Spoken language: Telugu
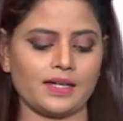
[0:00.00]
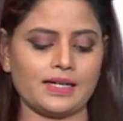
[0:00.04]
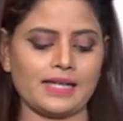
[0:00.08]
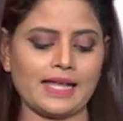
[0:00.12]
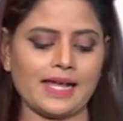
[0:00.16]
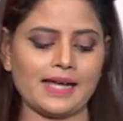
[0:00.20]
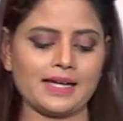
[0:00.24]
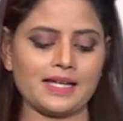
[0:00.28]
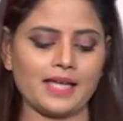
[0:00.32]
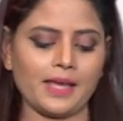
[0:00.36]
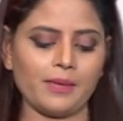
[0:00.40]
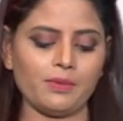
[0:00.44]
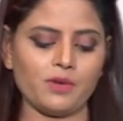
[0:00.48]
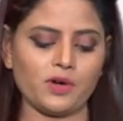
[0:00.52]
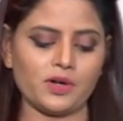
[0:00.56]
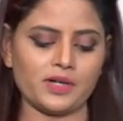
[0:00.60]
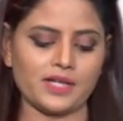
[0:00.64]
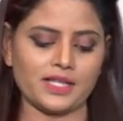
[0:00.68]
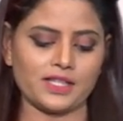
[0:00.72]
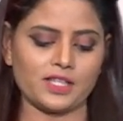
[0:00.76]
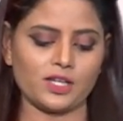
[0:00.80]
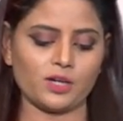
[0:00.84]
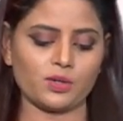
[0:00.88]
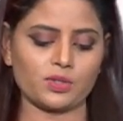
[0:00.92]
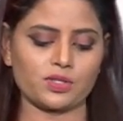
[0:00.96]
డే టైంలో
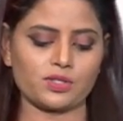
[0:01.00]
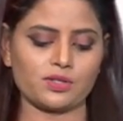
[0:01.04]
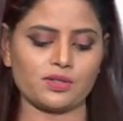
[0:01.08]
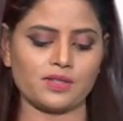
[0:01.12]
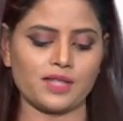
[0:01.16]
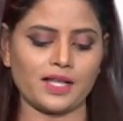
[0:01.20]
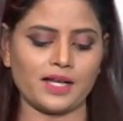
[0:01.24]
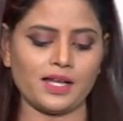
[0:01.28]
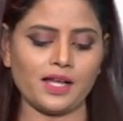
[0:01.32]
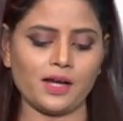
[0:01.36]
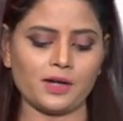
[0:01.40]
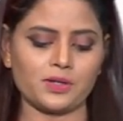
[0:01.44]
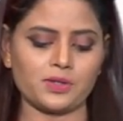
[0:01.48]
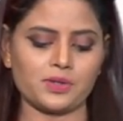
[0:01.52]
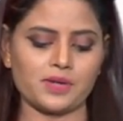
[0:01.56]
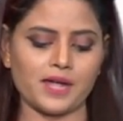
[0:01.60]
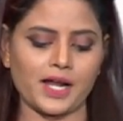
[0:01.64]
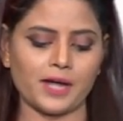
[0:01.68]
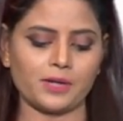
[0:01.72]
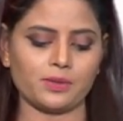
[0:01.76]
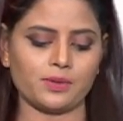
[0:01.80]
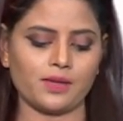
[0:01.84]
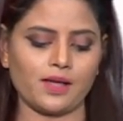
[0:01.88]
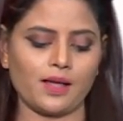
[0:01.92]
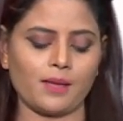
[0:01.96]
నిద్ర వస్తుందని
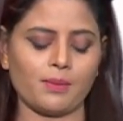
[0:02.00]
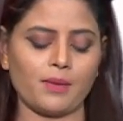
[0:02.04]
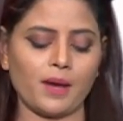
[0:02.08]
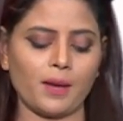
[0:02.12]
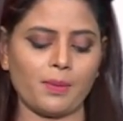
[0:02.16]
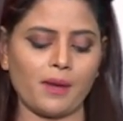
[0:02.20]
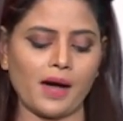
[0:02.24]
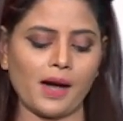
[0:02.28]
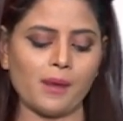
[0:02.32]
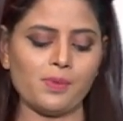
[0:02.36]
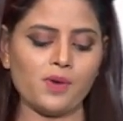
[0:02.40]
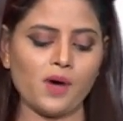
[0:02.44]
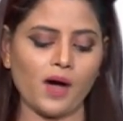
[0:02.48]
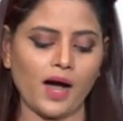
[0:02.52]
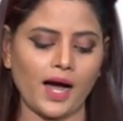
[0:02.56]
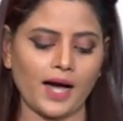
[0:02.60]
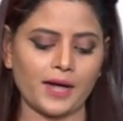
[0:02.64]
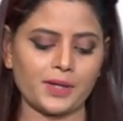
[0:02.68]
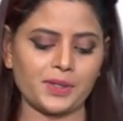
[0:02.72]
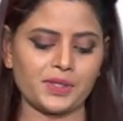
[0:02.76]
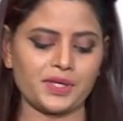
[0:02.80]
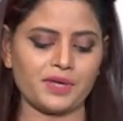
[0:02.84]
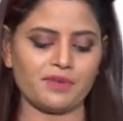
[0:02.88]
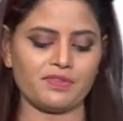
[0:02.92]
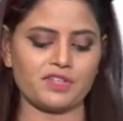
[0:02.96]
అంటున్నాడు మా బాబు
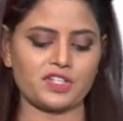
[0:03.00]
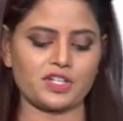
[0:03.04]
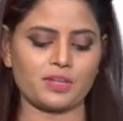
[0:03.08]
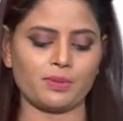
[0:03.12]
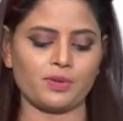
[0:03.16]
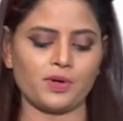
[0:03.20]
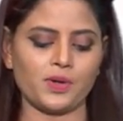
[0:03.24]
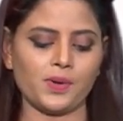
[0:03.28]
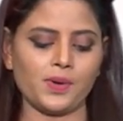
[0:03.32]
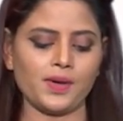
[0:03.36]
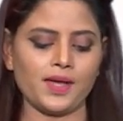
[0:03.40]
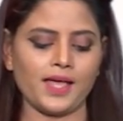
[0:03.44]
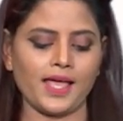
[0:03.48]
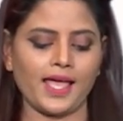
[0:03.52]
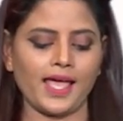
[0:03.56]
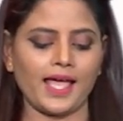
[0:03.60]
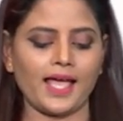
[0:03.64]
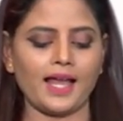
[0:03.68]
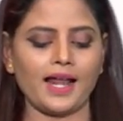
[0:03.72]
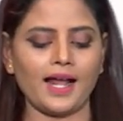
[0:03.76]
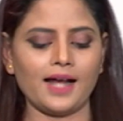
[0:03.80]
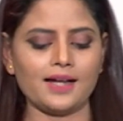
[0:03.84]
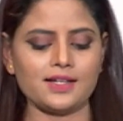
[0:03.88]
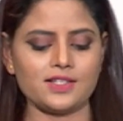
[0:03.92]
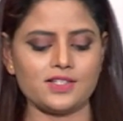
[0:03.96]
ఆరోగ్యం విషయంలో
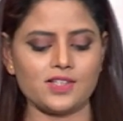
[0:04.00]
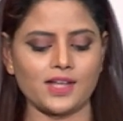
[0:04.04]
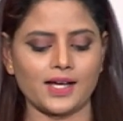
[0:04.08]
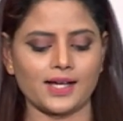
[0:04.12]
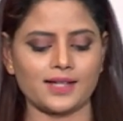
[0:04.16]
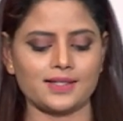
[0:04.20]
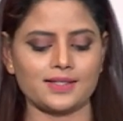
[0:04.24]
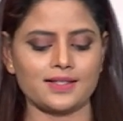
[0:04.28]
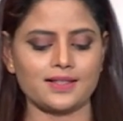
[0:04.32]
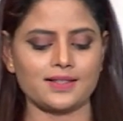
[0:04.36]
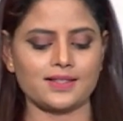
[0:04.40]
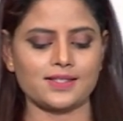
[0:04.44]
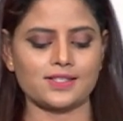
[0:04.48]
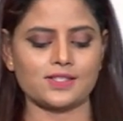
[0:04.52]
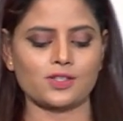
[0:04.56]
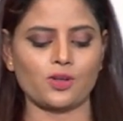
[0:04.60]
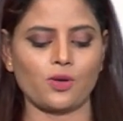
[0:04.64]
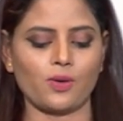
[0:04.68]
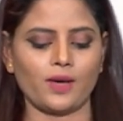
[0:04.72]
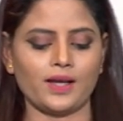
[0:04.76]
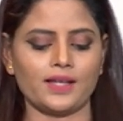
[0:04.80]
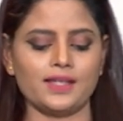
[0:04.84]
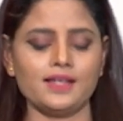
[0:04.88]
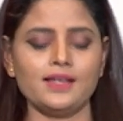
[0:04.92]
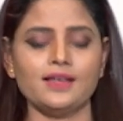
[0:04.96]
ఎలాంటి జాగ్రత్తలు
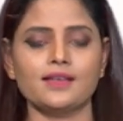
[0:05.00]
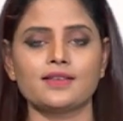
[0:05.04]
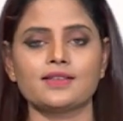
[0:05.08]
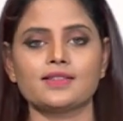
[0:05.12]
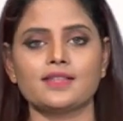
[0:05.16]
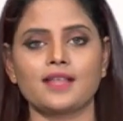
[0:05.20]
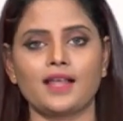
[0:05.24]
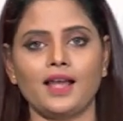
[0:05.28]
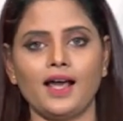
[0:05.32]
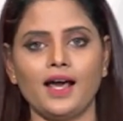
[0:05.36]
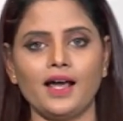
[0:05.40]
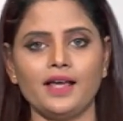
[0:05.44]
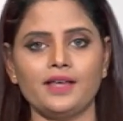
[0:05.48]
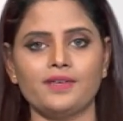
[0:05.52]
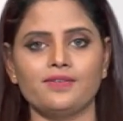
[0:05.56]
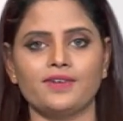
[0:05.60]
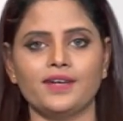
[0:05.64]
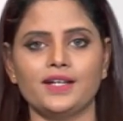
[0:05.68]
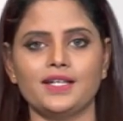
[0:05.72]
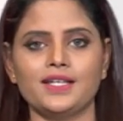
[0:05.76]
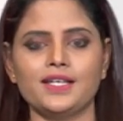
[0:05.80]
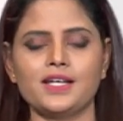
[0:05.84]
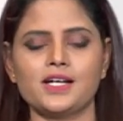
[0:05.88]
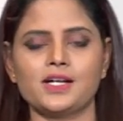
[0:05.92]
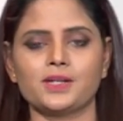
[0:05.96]
తీసుకోవాలి సలహా
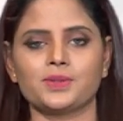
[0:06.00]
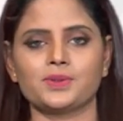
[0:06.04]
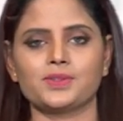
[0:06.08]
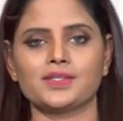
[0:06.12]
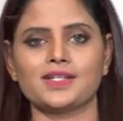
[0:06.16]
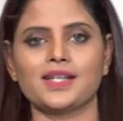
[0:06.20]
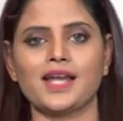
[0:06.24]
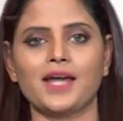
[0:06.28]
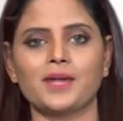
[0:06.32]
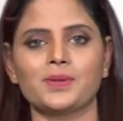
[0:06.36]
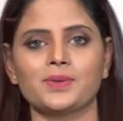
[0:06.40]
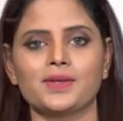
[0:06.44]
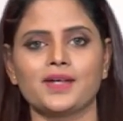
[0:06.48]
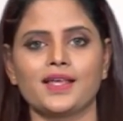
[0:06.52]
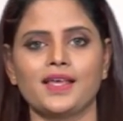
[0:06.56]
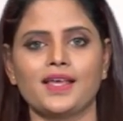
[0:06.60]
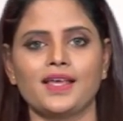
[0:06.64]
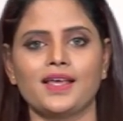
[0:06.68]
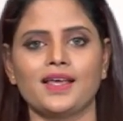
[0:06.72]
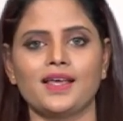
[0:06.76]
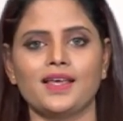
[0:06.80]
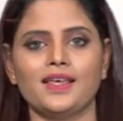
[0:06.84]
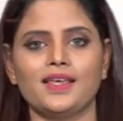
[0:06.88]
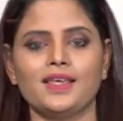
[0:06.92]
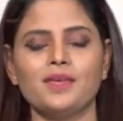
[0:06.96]
ఇవ్వండి అని అడుగుతున్నారు
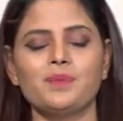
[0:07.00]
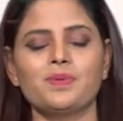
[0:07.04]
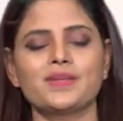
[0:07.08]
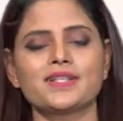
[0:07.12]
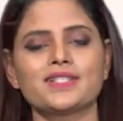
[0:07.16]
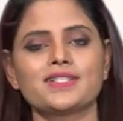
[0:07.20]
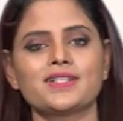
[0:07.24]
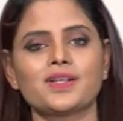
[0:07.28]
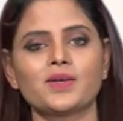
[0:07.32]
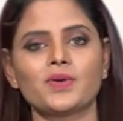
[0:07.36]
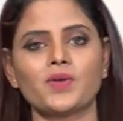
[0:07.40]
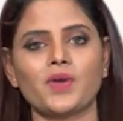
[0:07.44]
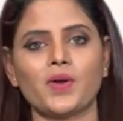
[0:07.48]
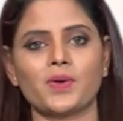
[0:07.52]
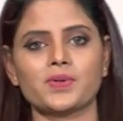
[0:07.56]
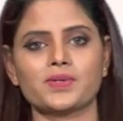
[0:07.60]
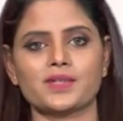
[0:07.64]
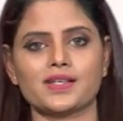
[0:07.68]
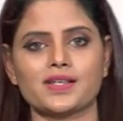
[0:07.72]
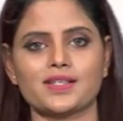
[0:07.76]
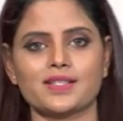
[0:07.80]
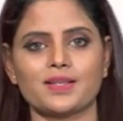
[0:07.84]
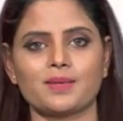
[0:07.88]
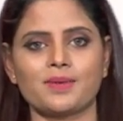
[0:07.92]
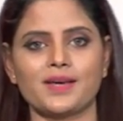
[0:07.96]
ఈ ప్రశ్నకు
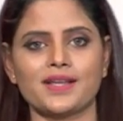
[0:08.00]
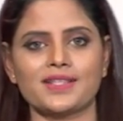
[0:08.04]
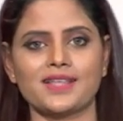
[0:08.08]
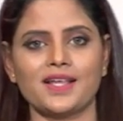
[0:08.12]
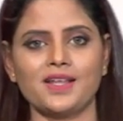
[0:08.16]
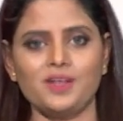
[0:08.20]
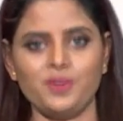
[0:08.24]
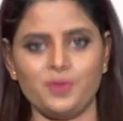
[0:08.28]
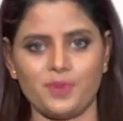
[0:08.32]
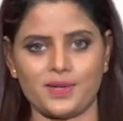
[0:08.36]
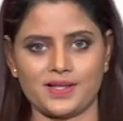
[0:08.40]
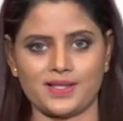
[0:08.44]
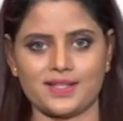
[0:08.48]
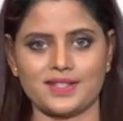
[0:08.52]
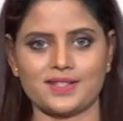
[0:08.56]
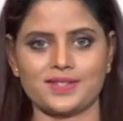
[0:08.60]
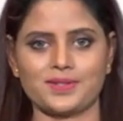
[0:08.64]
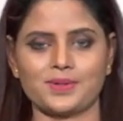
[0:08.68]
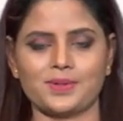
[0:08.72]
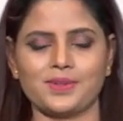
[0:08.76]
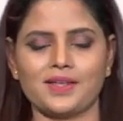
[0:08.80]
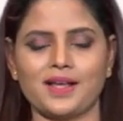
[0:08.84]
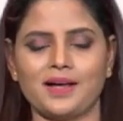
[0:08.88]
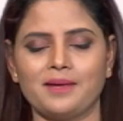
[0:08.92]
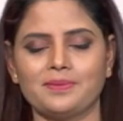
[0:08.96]
డాక్టర్గా సమాధానం ఇప్పుడు
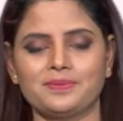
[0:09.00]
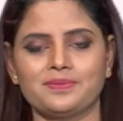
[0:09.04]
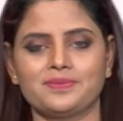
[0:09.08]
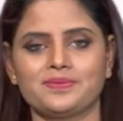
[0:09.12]
తెలుసుకుందాం